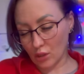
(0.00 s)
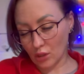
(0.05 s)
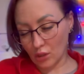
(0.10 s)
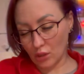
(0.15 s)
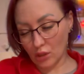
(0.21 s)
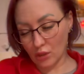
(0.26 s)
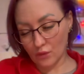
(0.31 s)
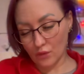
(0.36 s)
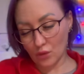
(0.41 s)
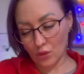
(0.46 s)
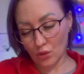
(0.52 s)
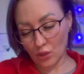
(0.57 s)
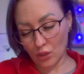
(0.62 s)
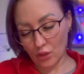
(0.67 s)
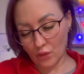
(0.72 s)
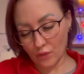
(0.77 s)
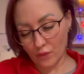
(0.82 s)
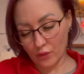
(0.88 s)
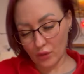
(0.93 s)
Нет,
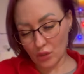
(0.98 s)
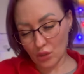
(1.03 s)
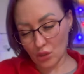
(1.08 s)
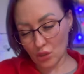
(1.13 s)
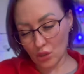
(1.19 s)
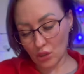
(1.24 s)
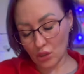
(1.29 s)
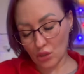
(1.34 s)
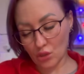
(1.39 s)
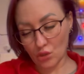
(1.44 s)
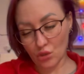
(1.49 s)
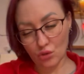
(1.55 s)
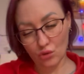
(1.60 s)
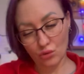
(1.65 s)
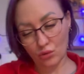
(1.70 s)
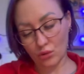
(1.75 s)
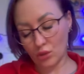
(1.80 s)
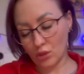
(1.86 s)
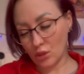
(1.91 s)
все-таки вы решите,
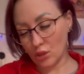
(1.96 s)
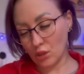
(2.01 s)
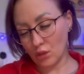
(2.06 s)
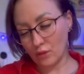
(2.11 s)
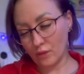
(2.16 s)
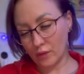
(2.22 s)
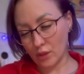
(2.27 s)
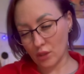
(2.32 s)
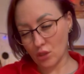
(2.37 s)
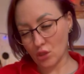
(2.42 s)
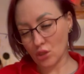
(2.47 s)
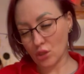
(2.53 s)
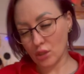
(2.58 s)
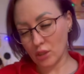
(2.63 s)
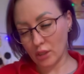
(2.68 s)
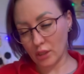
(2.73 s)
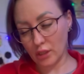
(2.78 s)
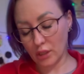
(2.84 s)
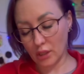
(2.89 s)
что это не ваш
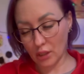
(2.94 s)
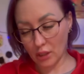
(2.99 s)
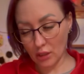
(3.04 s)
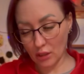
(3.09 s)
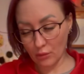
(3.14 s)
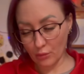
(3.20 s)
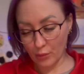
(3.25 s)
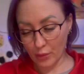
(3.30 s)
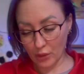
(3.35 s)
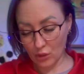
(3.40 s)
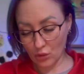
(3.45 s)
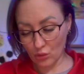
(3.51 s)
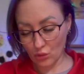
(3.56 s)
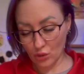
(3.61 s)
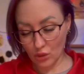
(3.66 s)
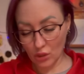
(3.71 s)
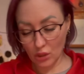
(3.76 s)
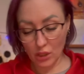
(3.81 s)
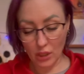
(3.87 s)
клиент,
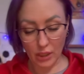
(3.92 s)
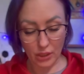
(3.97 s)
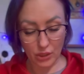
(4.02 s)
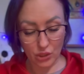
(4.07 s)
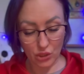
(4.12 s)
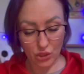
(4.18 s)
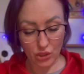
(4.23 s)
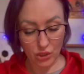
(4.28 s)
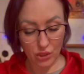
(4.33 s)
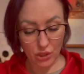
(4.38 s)
пойдете дальше.